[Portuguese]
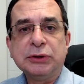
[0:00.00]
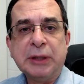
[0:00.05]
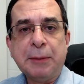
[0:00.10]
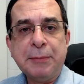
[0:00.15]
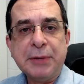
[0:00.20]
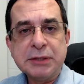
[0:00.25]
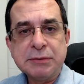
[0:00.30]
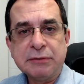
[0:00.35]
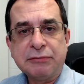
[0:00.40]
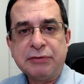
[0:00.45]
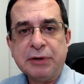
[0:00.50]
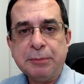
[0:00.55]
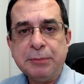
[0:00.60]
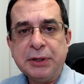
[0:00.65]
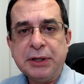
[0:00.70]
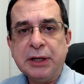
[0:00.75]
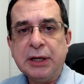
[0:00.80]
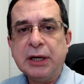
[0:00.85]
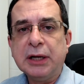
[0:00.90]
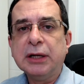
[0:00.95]
da mesma
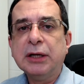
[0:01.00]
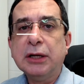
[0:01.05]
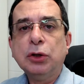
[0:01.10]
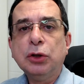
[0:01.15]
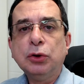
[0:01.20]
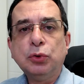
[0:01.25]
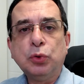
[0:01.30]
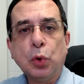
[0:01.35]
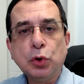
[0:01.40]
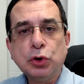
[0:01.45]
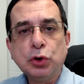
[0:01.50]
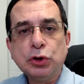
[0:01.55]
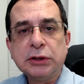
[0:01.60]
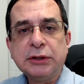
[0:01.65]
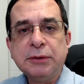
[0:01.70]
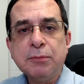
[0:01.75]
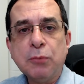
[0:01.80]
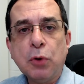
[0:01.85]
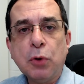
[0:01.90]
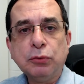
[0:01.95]
família, todos
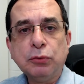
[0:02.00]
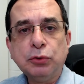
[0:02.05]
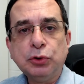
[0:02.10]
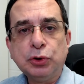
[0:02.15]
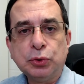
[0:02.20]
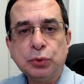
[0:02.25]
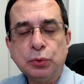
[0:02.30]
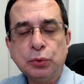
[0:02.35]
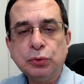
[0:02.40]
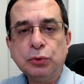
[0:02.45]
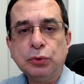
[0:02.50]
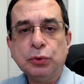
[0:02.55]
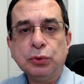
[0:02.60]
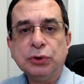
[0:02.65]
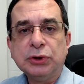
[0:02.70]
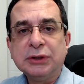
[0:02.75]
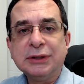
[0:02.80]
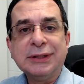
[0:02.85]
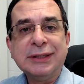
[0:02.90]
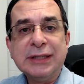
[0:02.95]
que moram
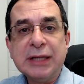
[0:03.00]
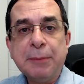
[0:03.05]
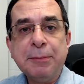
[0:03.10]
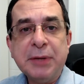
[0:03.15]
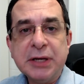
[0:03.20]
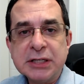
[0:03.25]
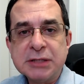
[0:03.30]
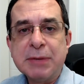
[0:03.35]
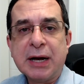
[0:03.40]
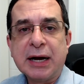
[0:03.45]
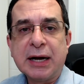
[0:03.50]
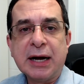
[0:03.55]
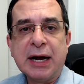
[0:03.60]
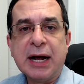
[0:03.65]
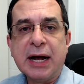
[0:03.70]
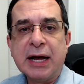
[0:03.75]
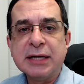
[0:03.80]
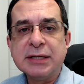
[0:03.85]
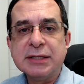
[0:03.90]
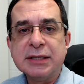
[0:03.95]
juntos na mesma
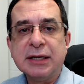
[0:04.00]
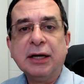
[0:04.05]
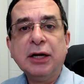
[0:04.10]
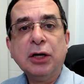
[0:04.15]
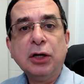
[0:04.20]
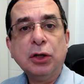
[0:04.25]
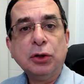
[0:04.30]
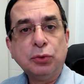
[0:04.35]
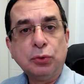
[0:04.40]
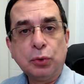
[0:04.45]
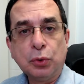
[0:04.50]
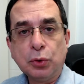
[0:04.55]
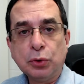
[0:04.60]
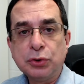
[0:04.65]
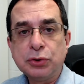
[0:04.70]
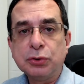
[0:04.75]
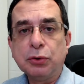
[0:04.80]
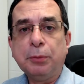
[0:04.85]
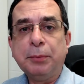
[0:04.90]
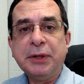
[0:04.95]
casa,
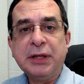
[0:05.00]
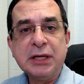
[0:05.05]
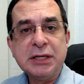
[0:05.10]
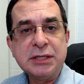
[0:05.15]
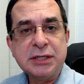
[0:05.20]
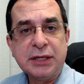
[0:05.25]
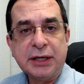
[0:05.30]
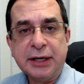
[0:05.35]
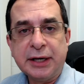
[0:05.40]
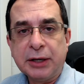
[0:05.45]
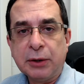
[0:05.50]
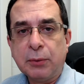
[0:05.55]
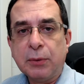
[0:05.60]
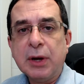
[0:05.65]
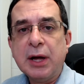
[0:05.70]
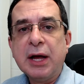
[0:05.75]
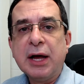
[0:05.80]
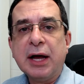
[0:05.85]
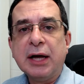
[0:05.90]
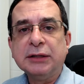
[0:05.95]
todos obedeceram
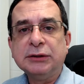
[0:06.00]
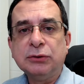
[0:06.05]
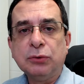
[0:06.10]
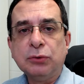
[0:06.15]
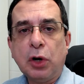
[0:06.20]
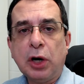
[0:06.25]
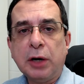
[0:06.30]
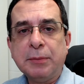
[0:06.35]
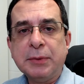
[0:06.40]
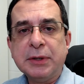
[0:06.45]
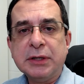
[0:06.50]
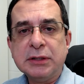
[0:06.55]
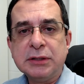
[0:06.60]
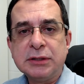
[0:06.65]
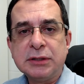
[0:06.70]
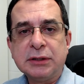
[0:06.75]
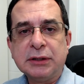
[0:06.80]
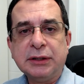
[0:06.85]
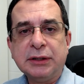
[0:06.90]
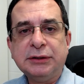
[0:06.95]
às
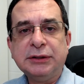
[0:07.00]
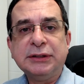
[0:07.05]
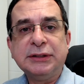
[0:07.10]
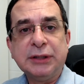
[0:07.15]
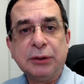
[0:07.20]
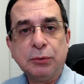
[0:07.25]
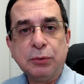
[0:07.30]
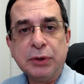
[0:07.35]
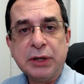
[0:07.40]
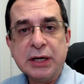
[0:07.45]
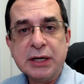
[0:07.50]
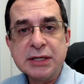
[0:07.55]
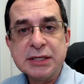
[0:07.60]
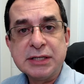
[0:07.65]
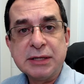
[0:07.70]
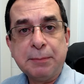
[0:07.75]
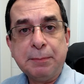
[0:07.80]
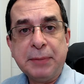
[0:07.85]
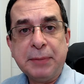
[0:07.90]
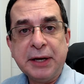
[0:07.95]
normas de
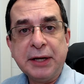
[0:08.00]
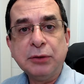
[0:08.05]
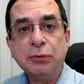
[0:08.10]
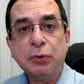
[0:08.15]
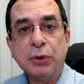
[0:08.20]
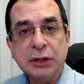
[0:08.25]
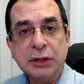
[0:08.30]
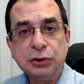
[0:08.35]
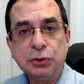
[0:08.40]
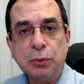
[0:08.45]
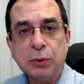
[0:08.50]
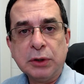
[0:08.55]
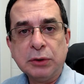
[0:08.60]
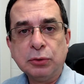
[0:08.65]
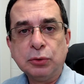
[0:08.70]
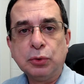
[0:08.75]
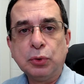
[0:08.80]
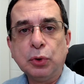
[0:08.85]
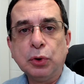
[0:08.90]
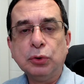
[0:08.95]
segurança bem durante o
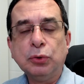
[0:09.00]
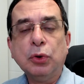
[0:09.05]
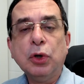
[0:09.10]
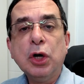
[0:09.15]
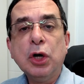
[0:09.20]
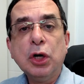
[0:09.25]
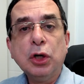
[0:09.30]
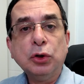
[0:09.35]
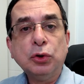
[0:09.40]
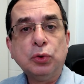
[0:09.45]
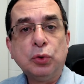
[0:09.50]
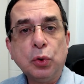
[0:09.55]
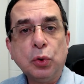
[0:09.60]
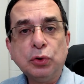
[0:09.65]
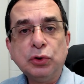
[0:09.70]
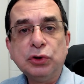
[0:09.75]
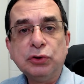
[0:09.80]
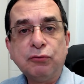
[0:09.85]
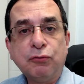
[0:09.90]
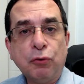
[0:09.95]
ano todo,
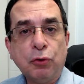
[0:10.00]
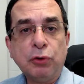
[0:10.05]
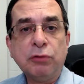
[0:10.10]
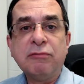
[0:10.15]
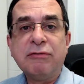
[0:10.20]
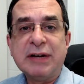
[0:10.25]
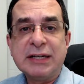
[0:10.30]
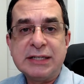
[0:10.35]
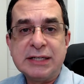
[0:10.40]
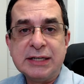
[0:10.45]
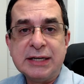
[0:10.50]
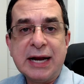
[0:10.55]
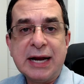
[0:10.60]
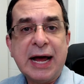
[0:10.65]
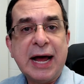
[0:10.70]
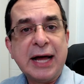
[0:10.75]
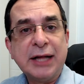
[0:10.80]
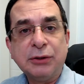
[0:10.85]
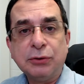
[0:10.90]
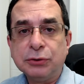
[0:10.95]
todos foram
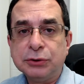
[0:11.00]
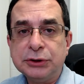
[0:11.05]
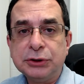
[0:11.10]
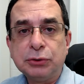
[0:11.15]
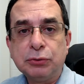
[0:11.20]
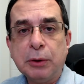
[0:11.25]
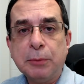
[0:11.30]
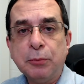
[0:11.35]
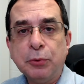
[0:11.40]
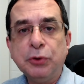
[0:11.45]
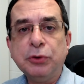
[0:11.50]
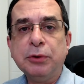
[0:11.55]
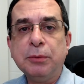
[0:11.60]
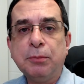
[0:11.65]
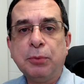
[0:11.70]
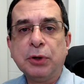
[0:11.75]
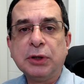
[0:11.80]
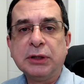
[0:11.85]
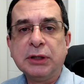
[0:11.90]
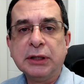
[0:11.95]
vacinados, isso é muito
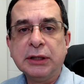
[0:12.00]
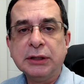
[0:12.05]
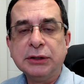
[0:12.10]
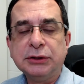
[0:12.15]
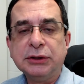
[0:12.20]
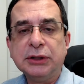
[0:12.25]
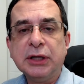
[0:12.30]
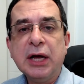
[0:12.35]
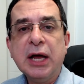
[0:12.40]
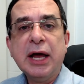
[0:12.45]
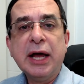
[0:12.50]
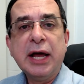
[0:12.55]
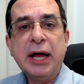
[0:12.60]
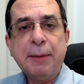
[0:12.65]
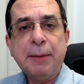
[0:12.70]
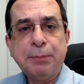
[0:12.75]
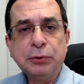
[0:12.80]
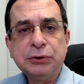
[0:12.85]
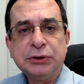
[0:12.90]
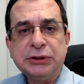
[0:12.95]
importante.
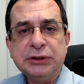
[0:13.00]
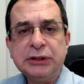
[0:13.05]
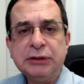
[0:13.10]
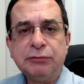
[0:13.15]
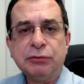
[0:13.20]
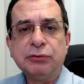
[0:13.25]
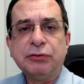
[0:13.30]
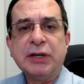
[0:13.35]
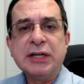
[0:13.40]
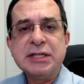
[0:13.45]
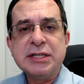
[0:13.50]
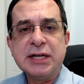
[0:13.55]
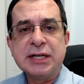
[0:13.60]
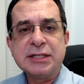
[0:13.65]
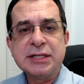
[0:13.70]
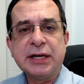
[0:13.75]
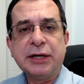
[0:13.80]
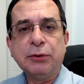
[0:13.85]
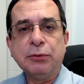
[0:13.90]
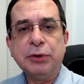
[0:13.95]
É possível fazer
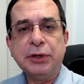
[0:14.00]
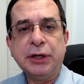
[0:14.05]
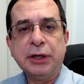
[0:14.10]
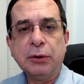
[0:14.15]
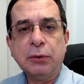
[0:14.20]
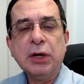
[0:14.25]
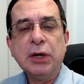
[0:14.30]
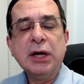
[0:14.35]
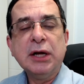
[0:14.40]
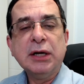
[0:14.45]
essa reunião